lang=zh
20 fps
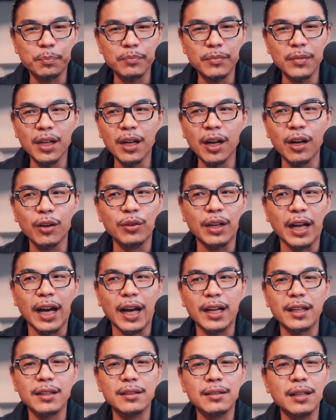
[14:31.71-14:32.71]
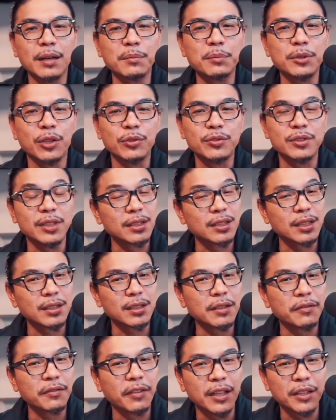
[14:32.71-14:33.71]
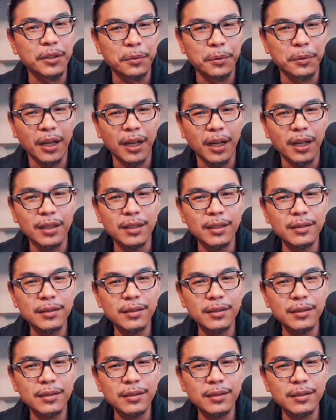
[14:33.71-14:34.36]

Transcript: 后来他们统治了这个地方，对不对？